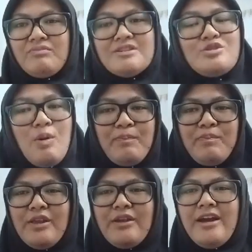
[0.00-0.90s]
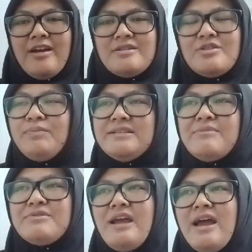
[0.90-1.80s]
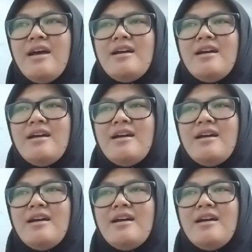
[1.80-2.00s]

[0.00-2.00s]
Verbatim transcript: stop gitu ya stop di sini maksudnya